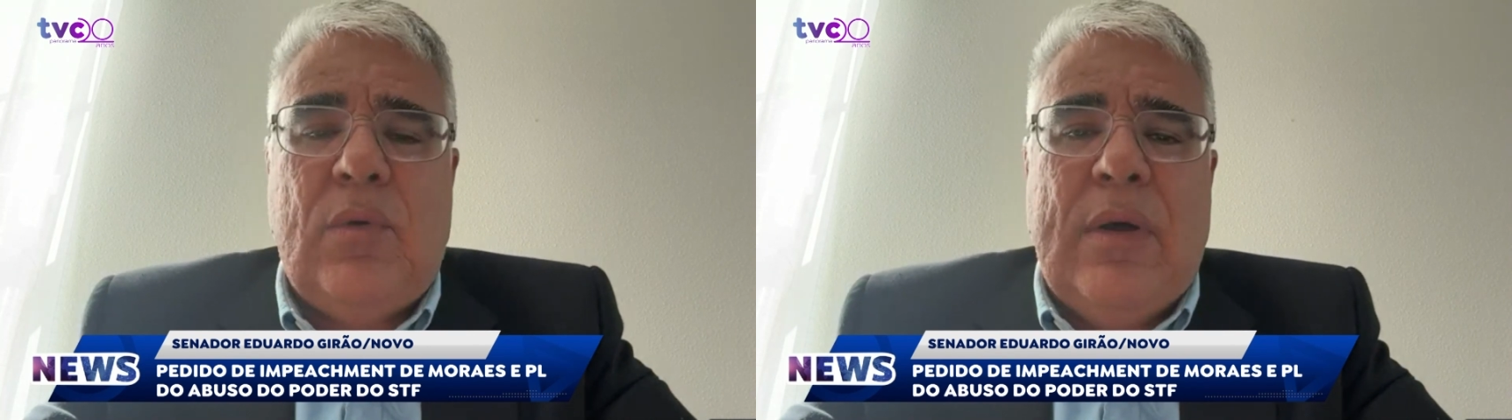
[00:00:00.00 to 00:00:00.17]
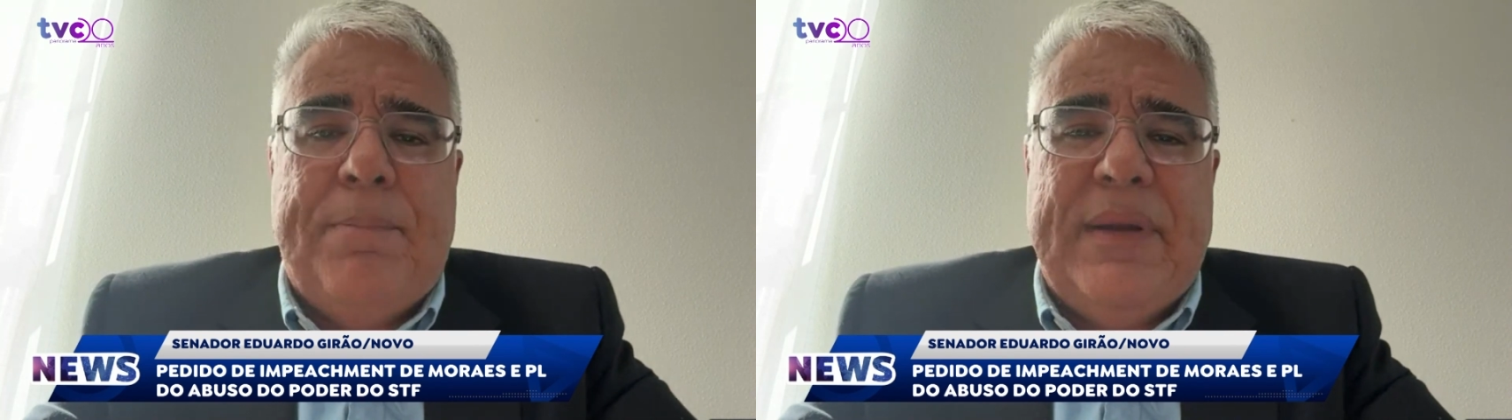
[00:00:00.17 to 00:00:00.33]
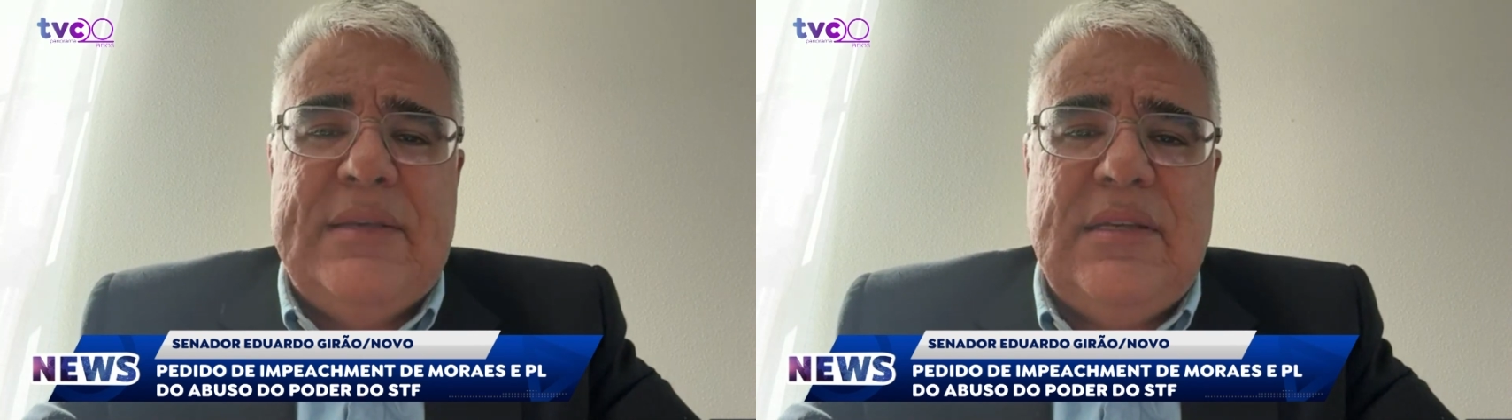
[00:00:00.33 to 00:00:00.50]
com
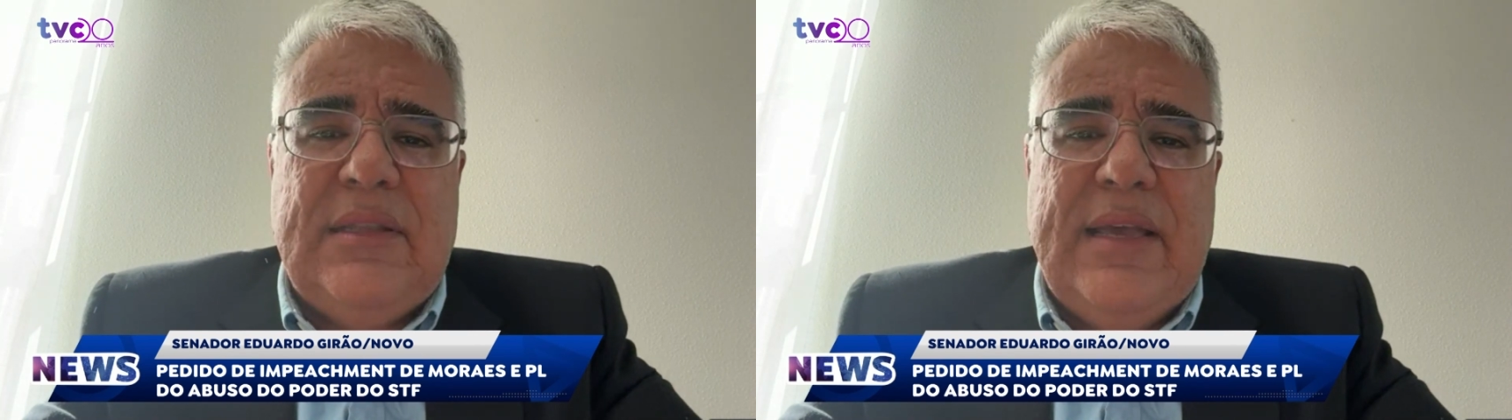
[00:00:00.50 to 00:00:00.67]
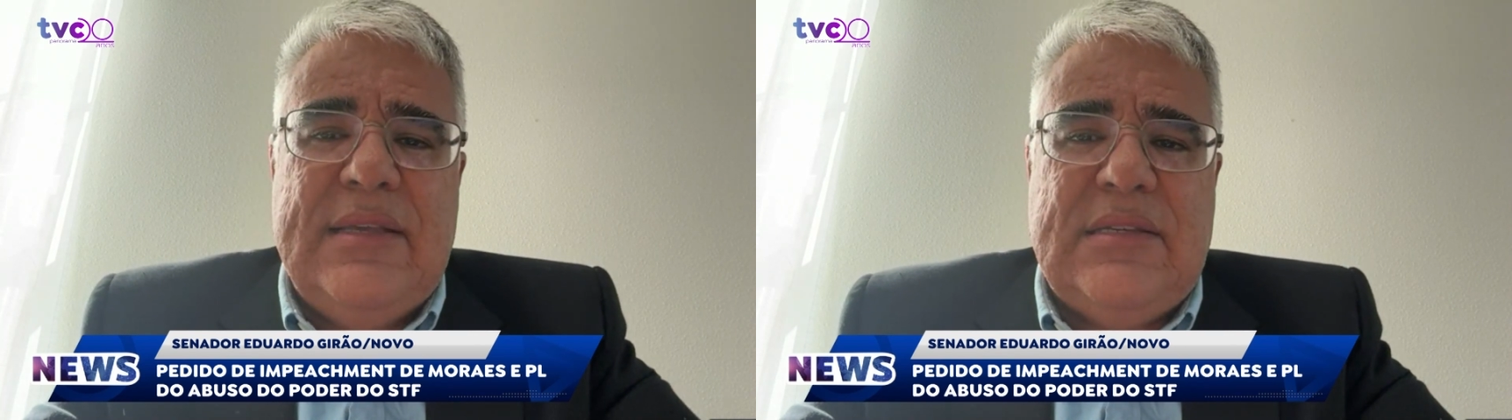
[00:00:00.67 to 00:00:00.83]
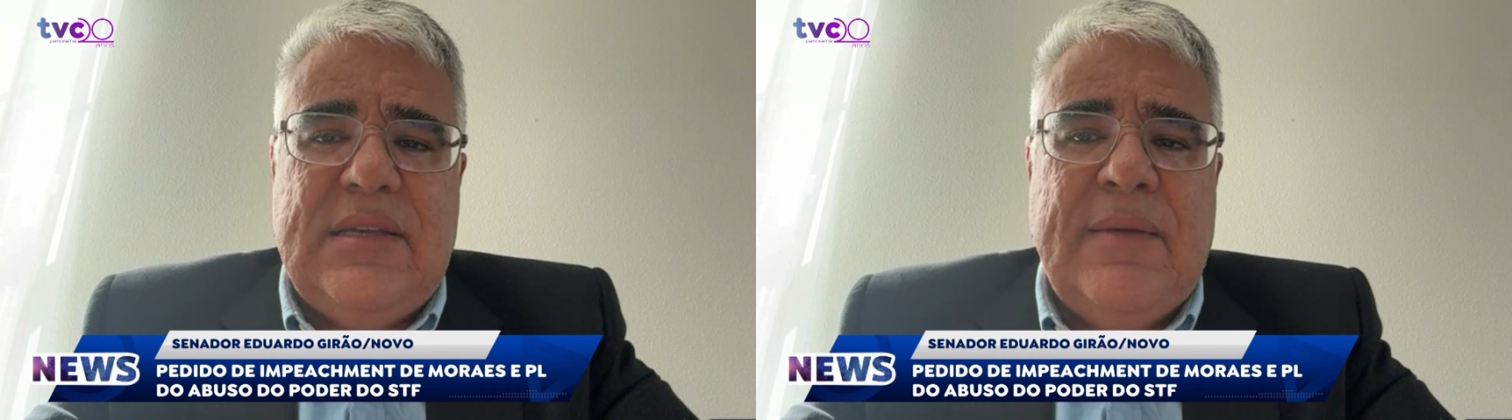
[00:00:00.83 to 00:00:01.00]
a
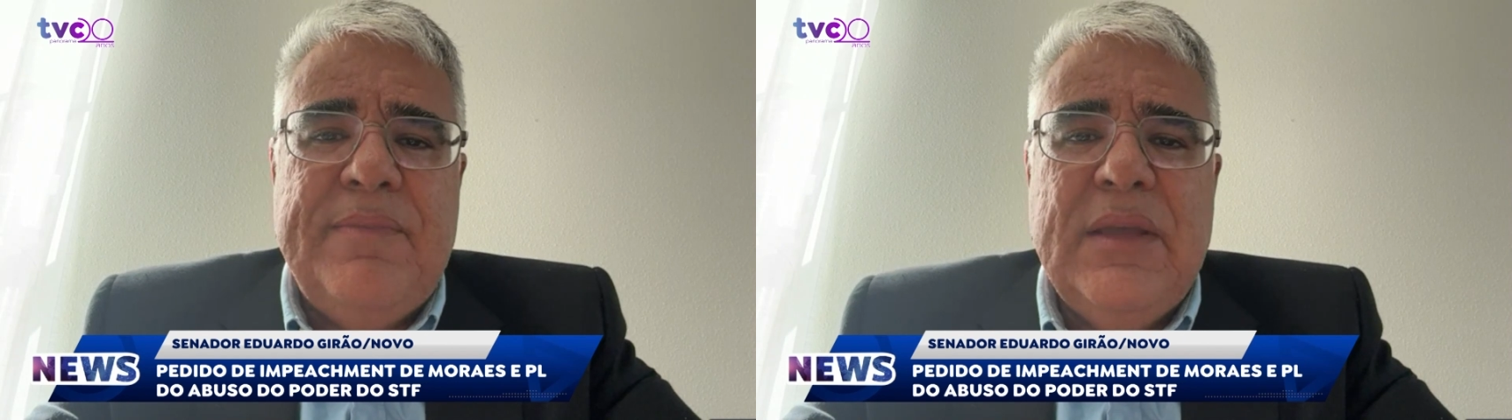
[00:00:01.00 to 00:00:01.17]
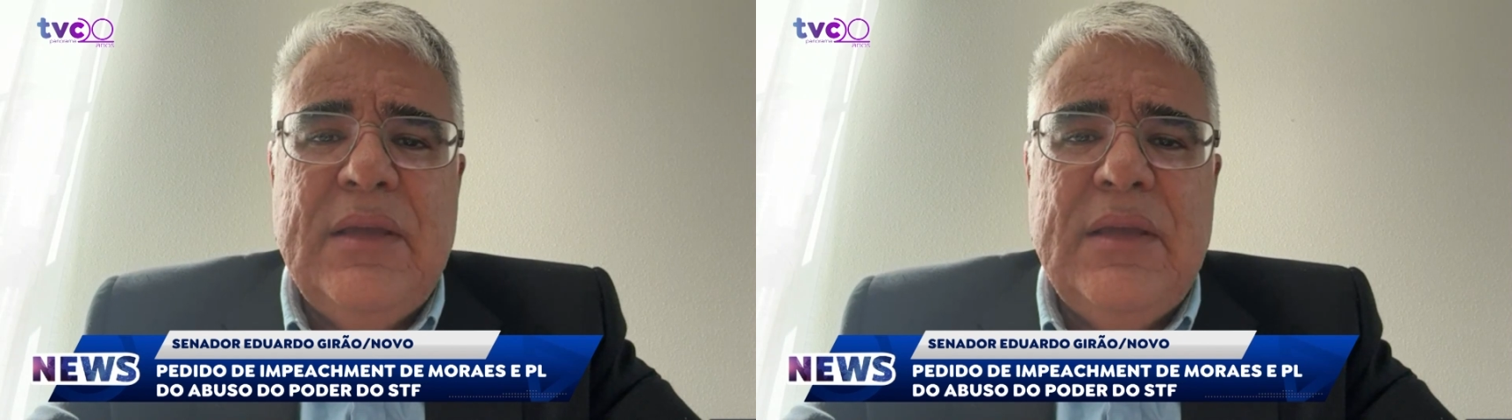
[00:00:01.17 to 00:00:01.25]
presidência